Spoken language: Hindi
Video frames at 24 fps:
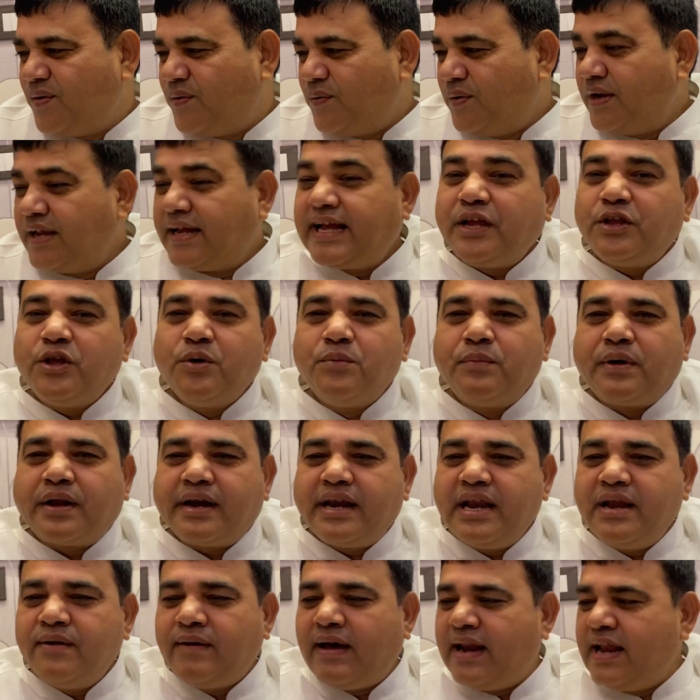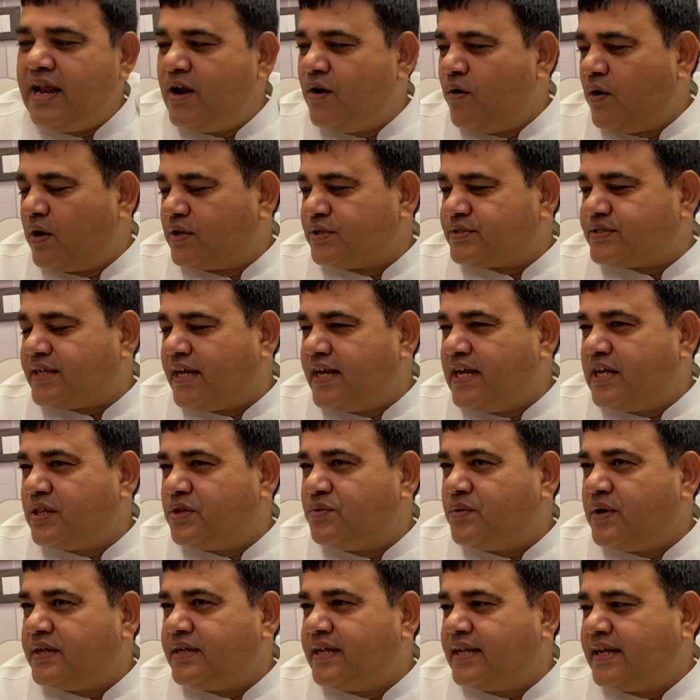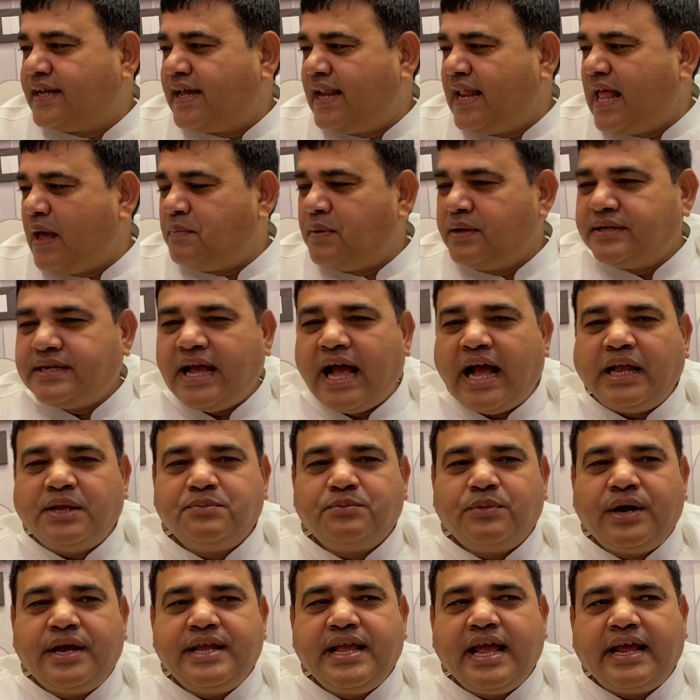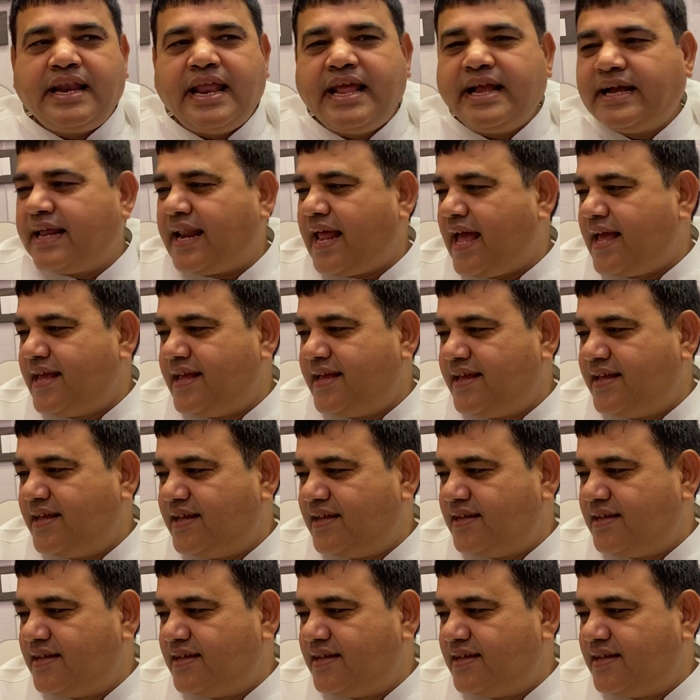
उनके जो मरने वाले लोग जो शहीद हुए जिनके लिए आपने जहाज मुहैया नहीं कराई